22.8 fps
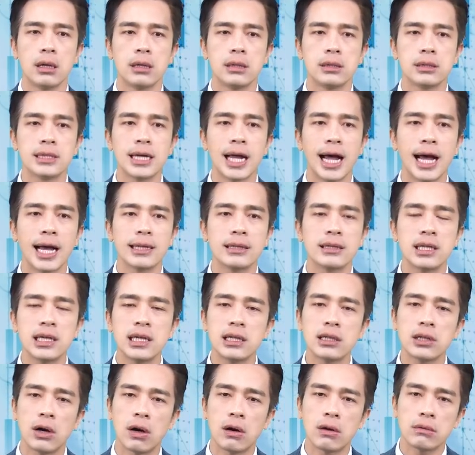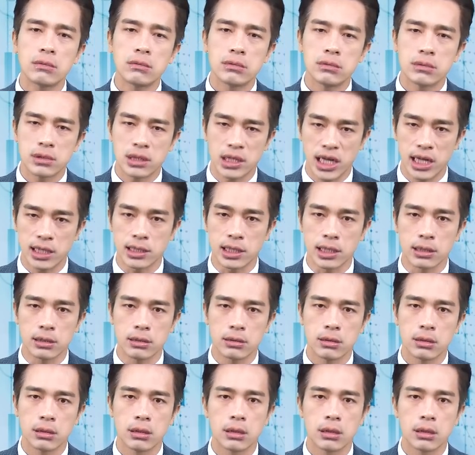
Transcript: 再来第一桶跌停，